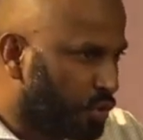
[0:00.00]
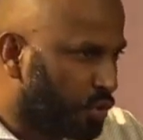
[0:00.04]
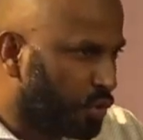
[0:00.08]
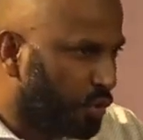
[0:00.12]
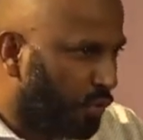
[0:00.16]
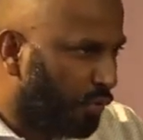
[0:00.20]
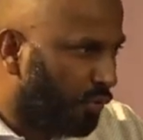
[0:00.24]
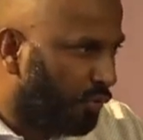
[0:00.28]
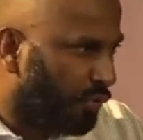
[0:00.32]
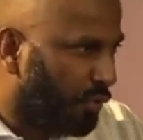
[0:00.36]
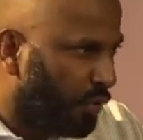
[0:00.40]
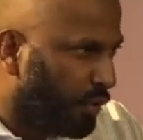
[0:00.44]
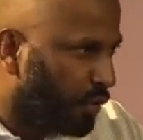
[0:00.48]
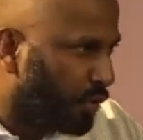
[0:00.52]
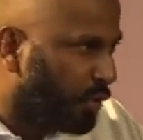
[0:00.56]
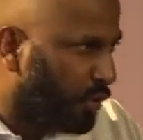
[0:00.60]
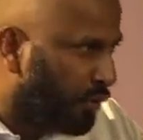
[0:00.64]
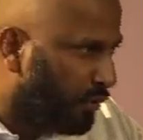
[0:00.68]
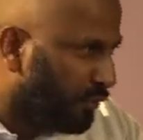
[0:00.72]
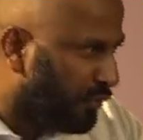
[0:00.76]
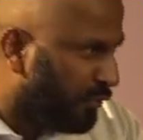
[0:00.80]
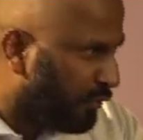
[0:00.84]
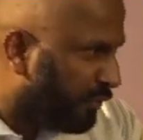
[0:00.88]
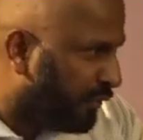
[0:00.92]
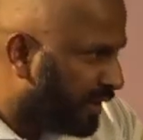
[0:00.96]
dans ce que
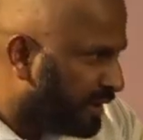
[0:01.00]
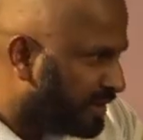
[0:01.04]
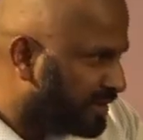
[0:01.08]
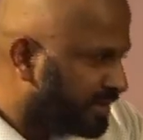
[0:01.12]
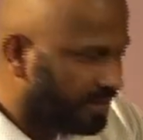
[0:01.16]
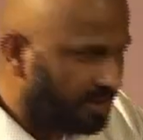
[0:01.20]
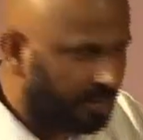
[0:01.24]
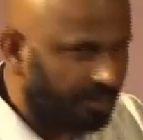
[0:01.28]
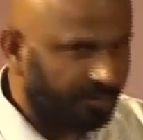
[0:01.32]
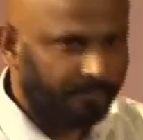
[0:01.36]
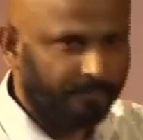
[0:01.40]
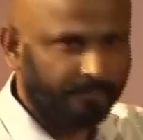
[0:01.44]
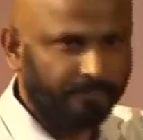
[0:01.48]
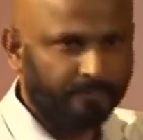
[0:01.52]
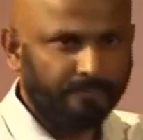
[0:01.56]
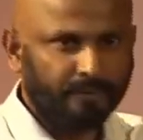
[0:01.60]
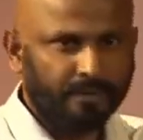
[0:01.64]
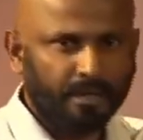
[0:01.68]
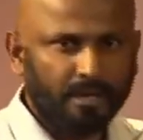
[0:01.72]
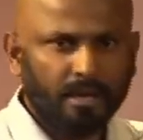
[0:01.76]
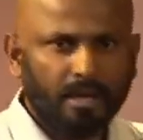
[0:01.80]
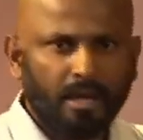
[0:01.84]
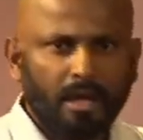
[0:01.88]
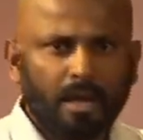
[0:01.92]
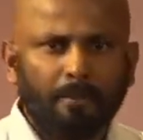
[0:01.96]
Dieu veut que vous
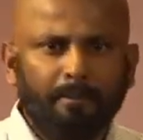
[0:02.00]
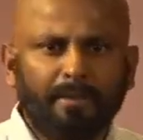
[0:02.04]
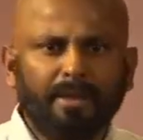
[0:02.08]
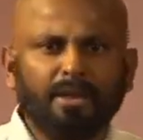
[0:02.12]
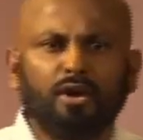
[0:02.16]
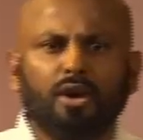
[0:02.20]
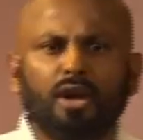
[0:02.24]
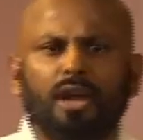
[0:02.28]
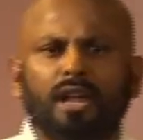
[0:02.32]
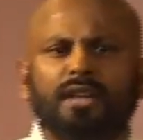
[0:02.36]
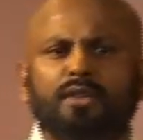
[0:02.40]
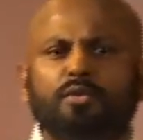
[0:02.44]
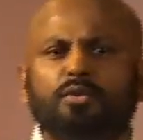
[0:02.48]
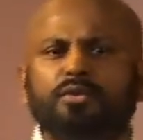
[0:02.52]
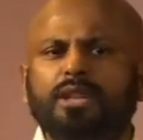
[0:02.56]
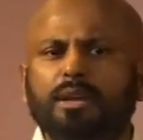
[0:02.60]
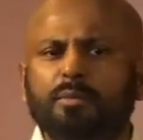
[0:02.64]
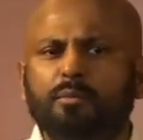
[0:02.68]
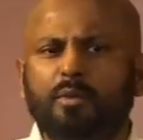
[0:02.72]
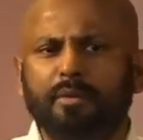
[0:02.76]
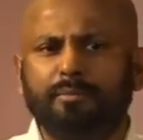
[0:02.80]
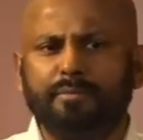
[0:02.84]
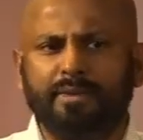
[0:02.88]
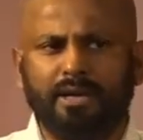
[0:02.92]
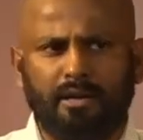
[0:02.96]
fassiez
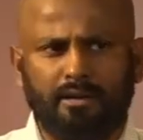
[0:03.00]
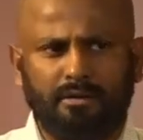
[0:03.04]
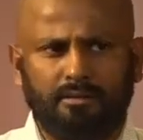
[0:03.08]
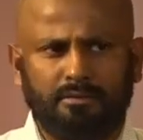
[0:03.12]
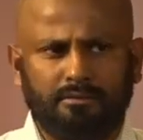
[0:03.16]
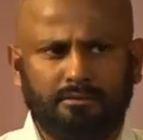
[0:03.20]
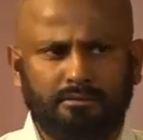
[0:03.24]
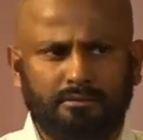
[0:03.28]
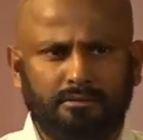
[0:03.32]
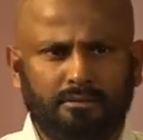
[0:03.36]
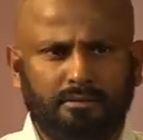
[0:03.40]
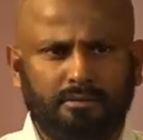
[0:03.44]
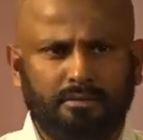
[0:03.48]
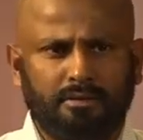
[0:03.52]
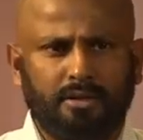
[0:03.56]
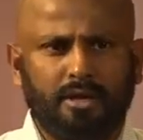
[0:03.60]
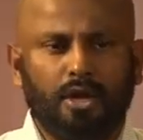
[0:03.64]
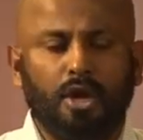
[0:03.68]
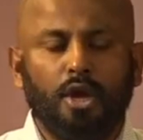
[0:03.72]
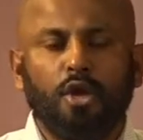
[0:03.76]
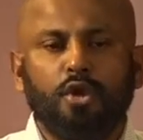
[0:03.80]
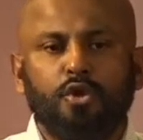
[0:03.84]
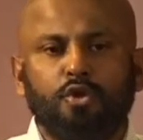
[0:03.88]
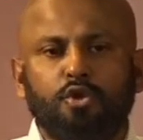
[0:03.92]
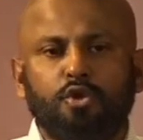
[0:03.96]
Maintenant, écoutez-moi bien.